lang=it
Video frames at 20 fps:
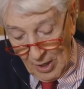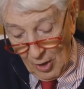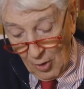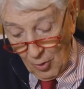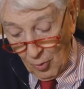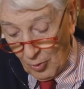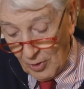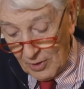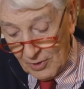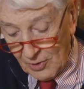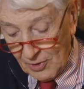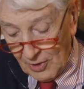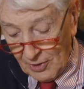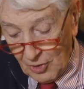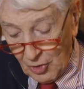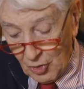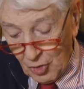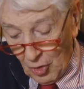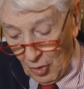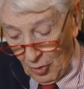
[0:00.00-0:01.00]
l'Ulisse
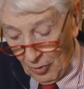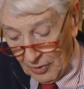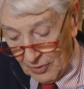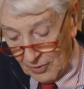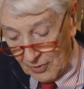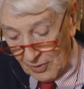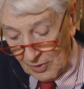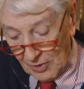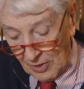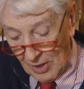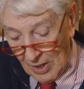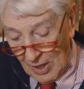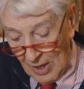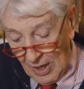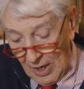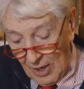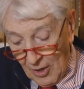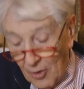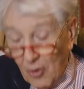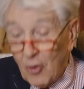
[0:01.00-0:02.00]
di Joyce,
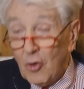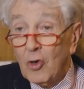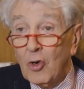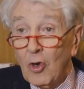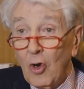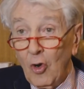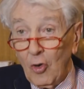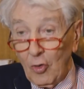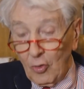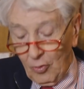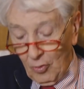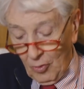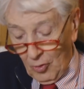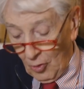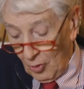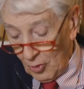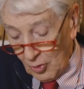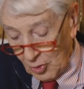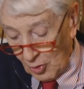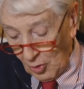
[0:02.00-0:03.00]
non
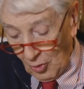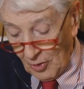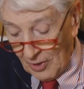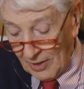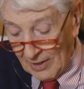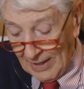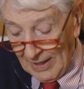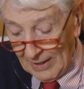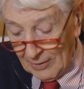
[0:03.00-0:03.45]
colgono, non sono in